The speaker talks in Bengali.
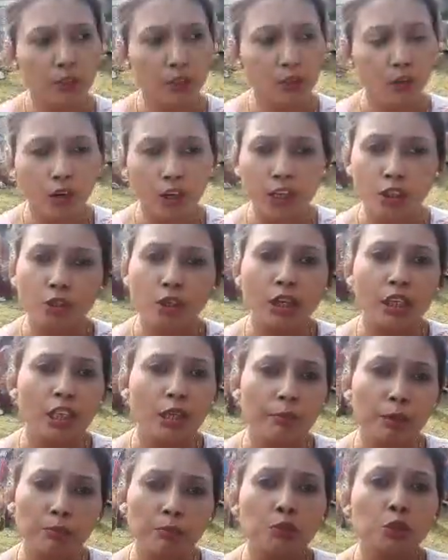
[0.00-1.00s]
গঙ্গা জল
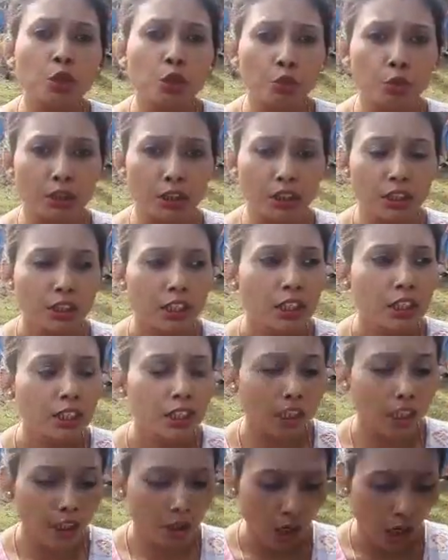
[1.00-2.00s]
নিয়ে আমরা পুজো করি
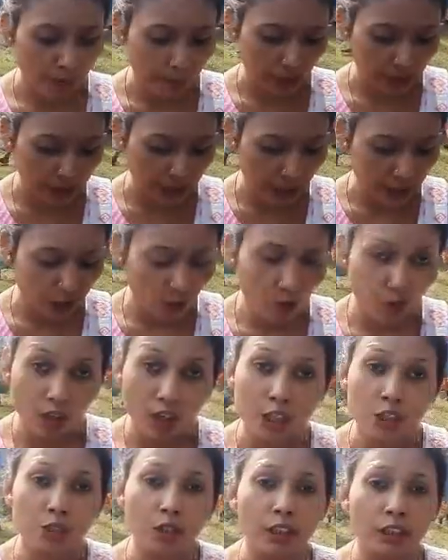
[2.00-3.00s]
সেই আমরা চাই যে
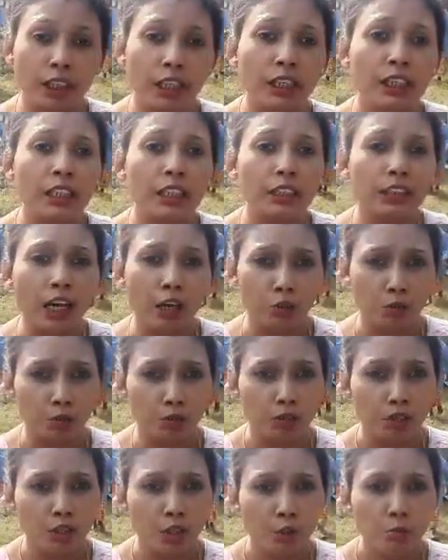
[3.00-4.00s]
গঙ্গা জলটা ক্লিন
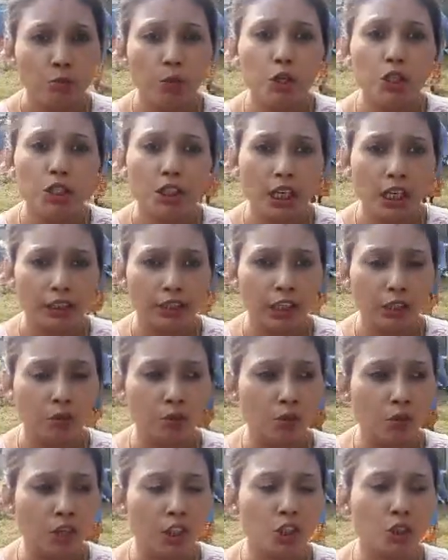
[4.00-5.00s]
থাকুক পরিষ্কার
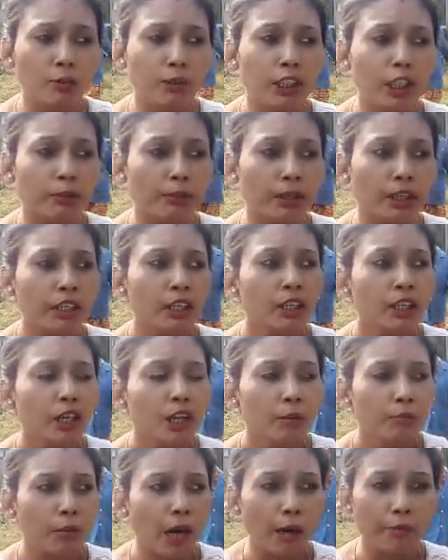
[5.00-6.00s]
থাকুক অনেক সময় দেখবেন
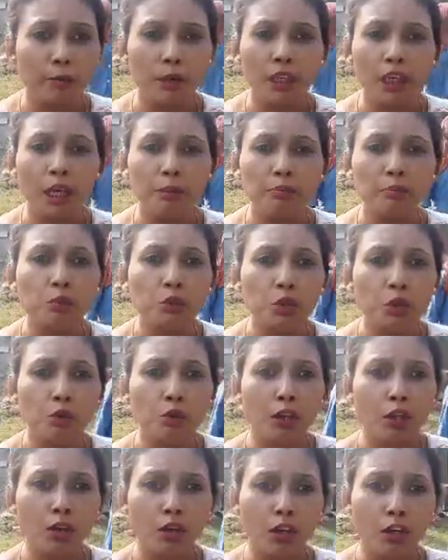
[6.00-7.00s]
মা বোনেরা পুজো
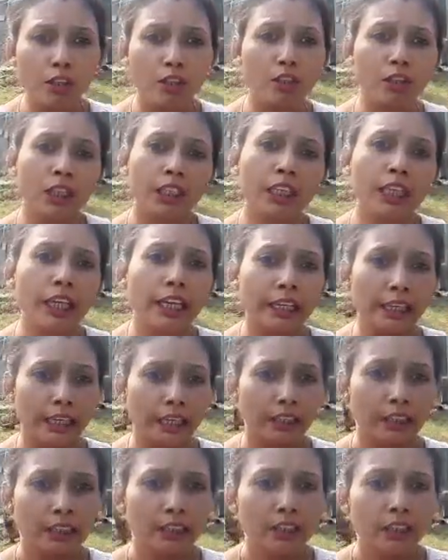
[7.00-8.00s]
করে গঙ্গা জলটা খেয়ে
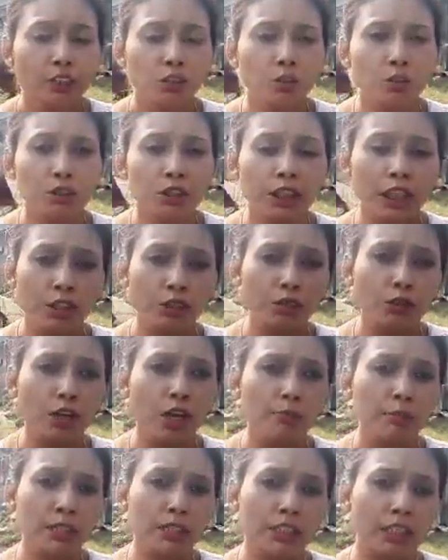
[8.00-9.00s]
নেয় তো সেই জন্য
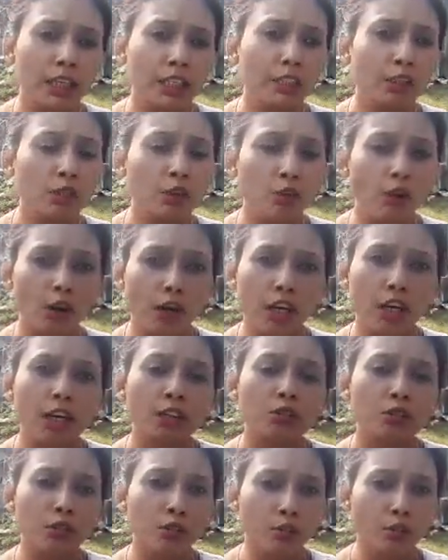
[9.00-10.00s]
আমরা চাই গঙ্গার
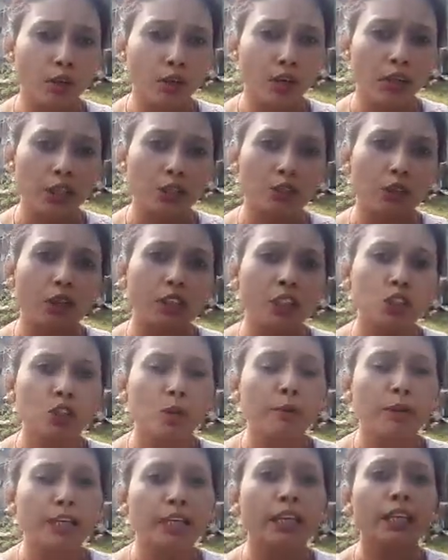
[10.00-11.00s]
গঙ্গার জলটা
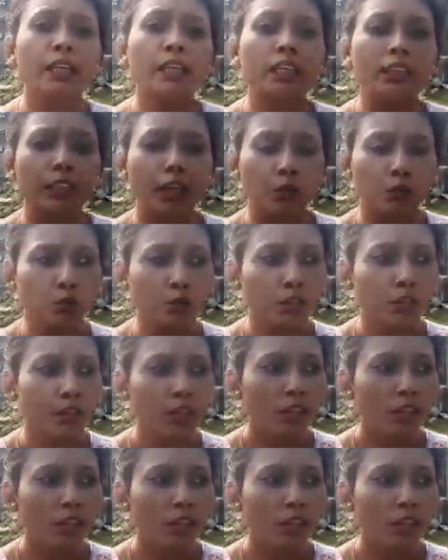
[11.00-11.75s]
সবার আগে ক্লিন থাকুক